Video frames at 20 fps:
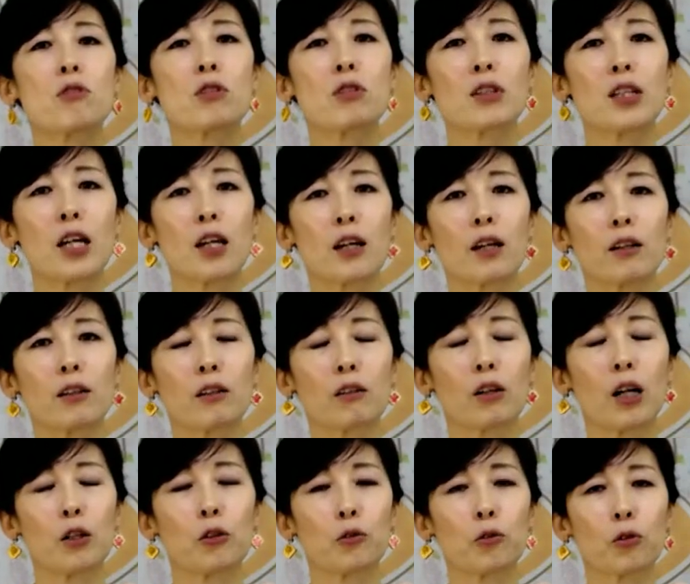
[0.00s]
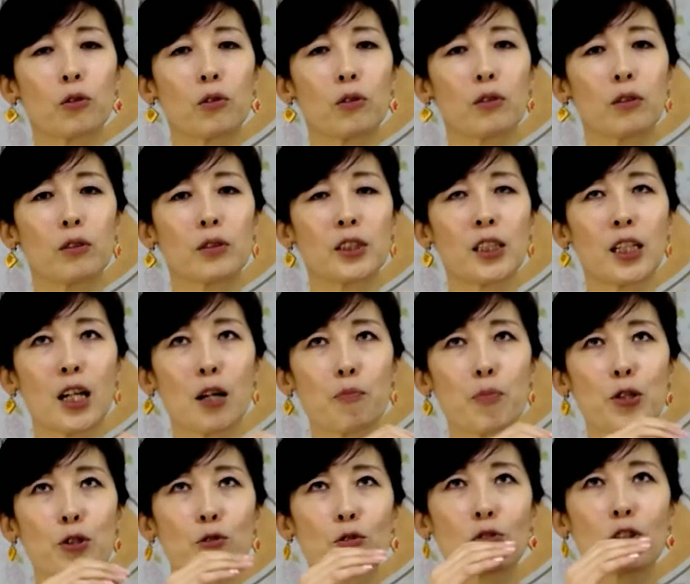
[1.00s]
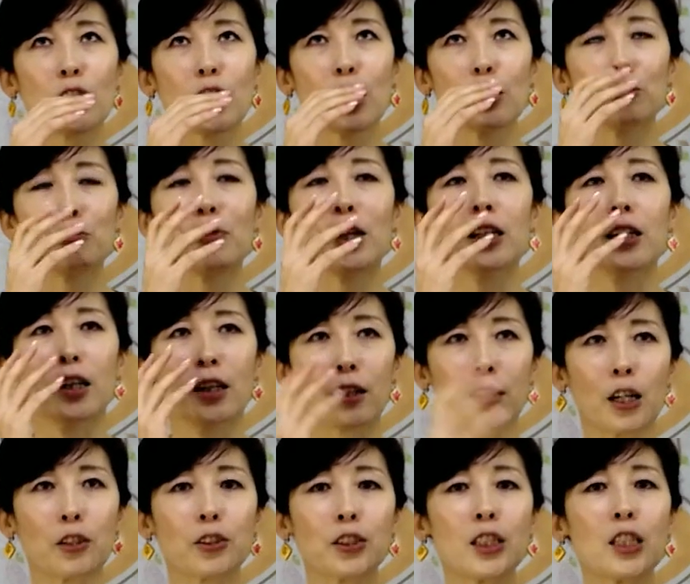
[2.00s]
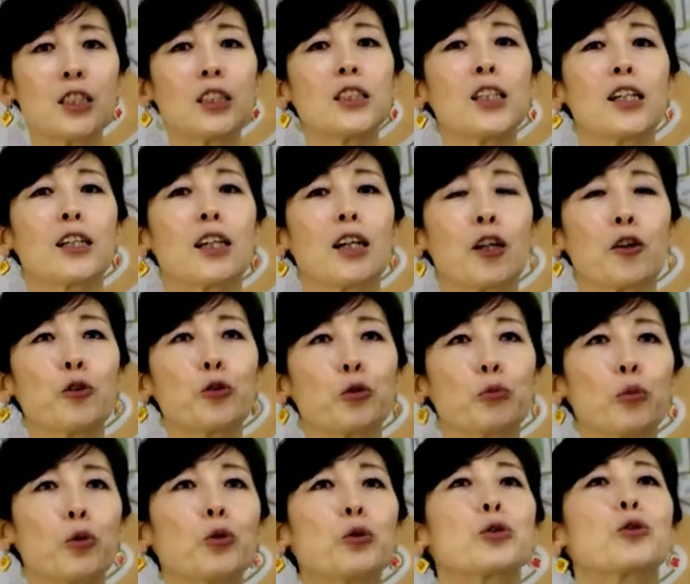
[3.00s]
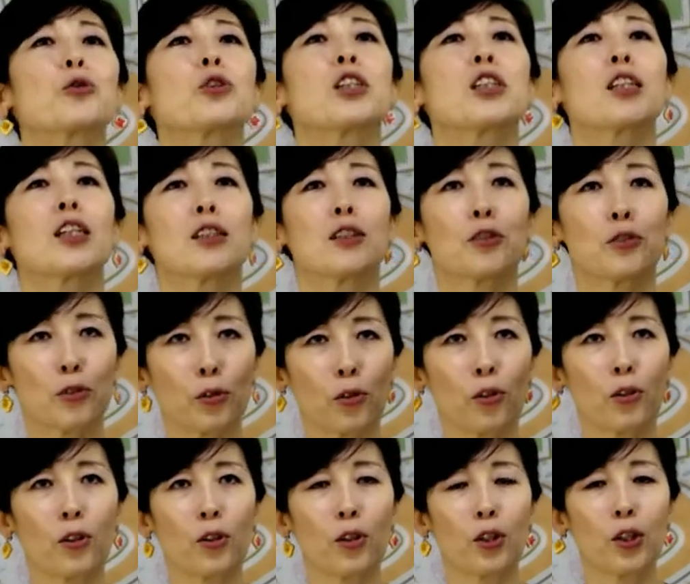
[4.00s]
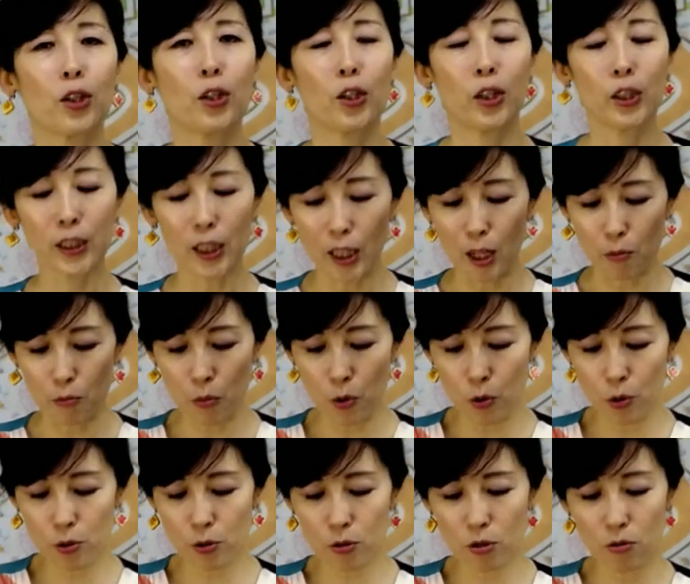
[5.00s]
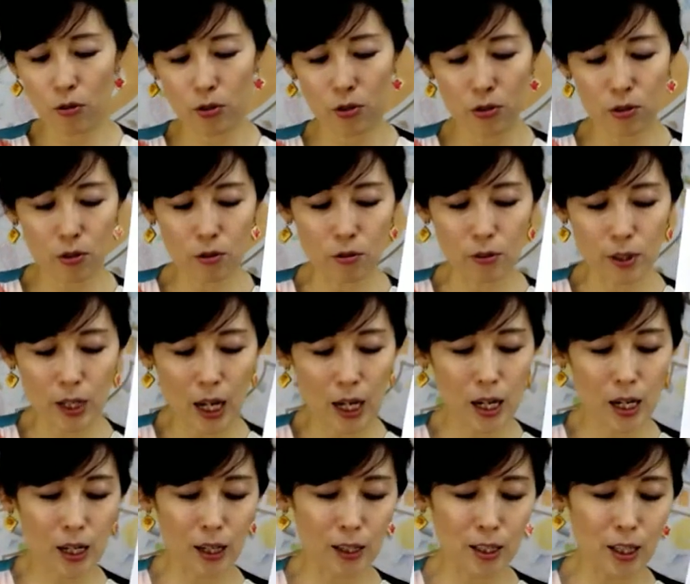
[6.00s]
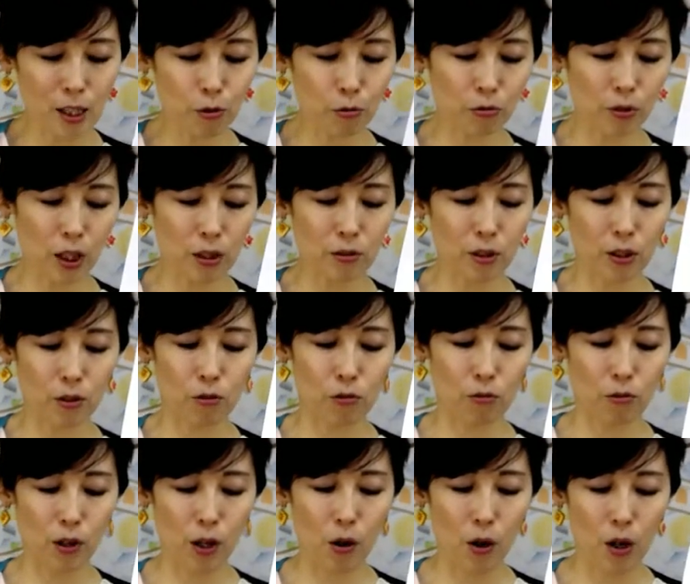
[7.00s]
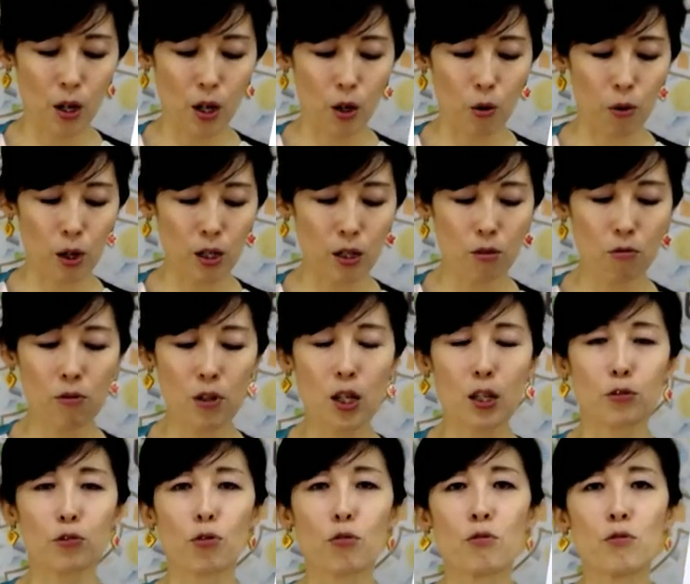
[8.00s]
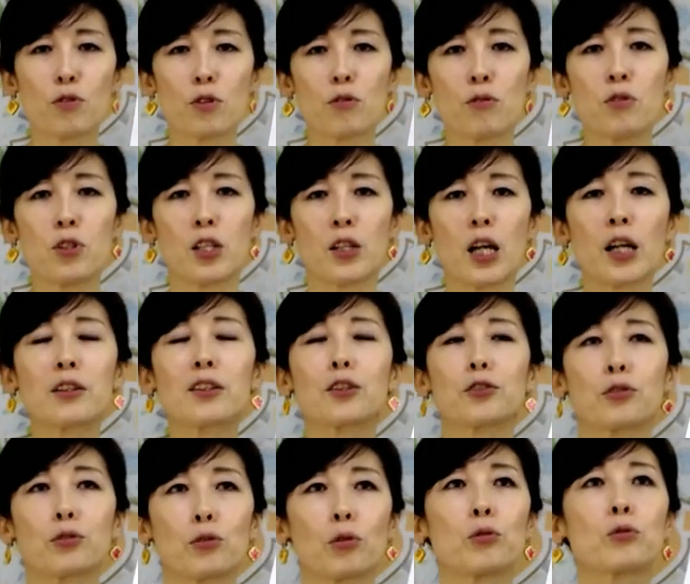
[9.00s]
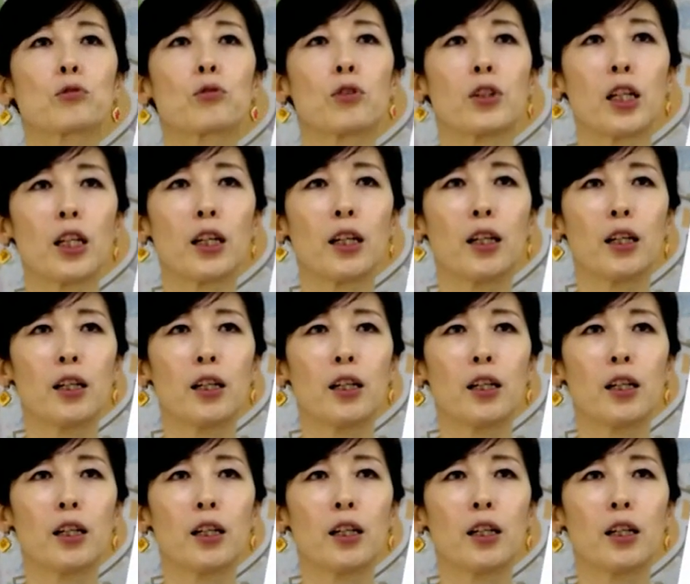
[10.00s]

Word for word: をね、あのセラピストになる前から、学生時代からよく妄想してたんですよ。でね、妄想するとなんかいいことあるかっていうとね、割とねそういう風になったりするの本当に。